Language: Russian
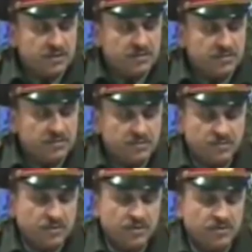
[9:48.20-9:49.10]
самое, мы
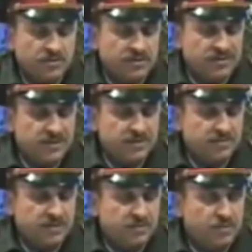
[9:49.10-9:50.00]
уже, здесь наши
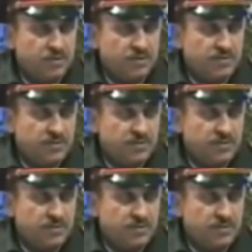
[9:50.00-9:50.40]
полномочия